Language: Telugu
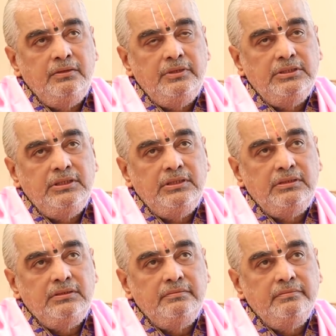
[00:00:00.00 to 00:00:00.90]
తర్వాత
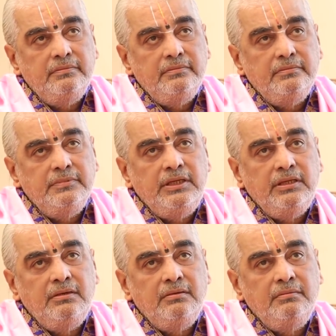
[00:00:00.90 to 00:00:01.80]

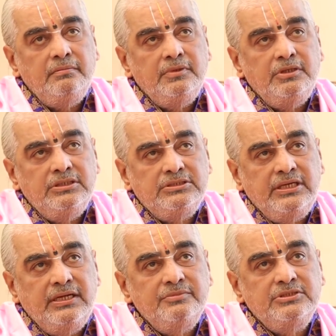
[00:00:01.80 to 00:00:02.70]
ఇక
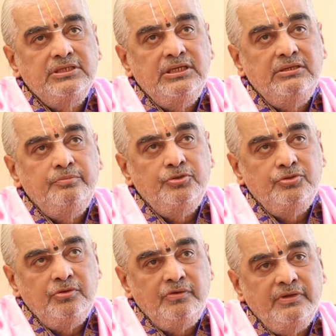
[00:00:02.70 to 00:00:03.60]
నాస్ట్రడామస్ కానీ
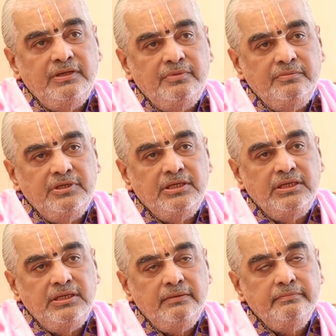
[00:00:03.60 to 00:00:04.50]
పోతులూరు వీరబ్రహ్మం
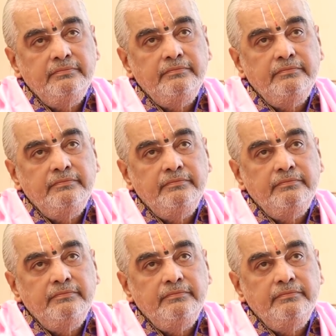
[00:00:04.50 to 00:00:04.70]
కానీ